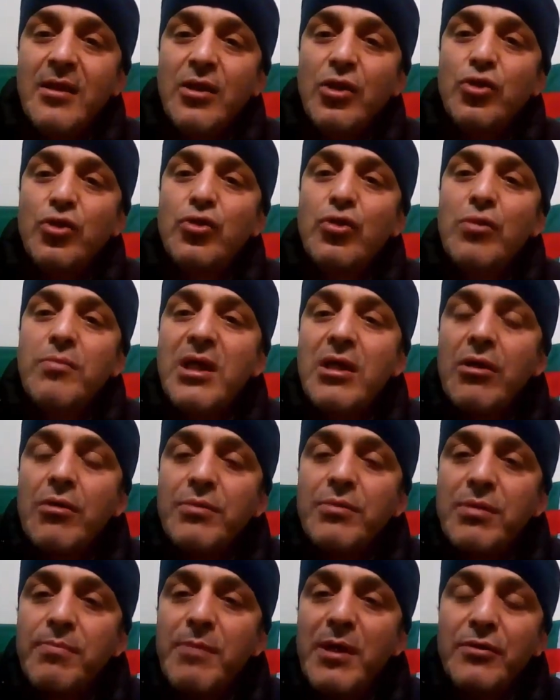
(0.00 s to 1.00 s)
نتوما
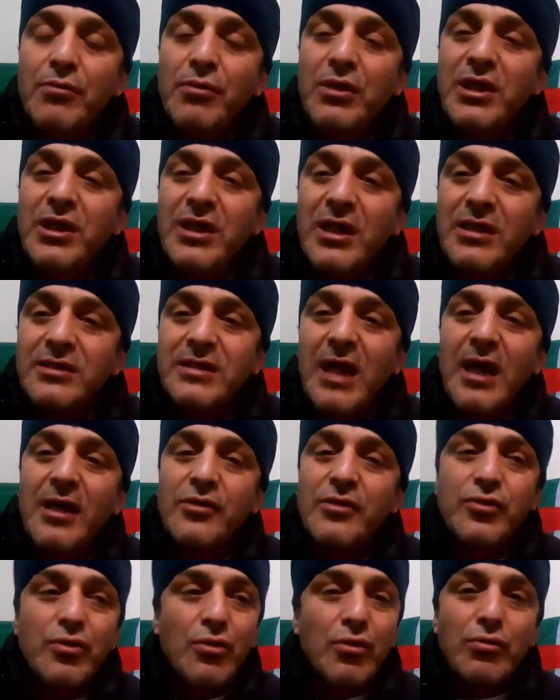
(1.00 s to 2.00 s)
لكم تبانوا علينا
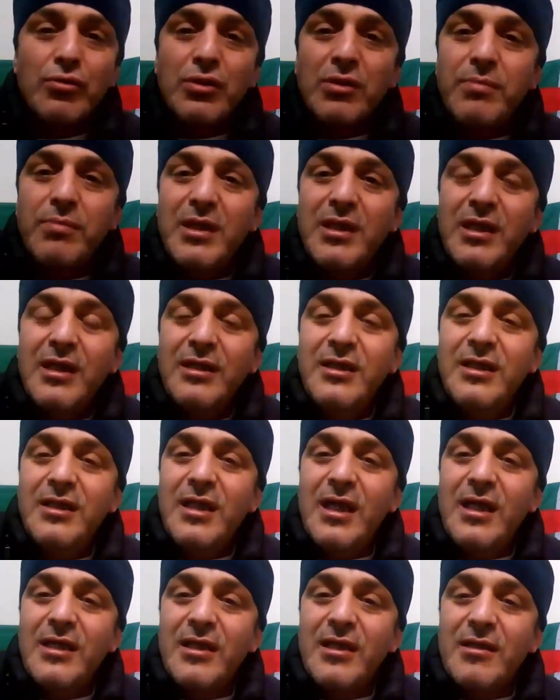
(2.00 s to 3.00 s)
طارزون تبان
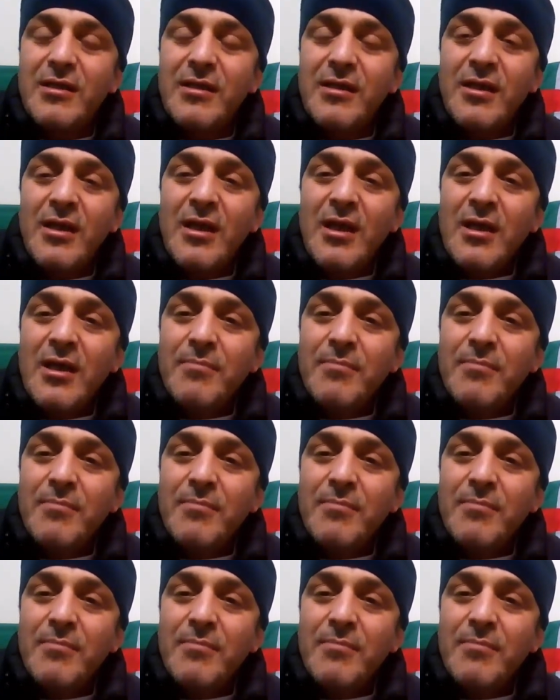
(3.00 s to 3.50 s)
علينا هذاك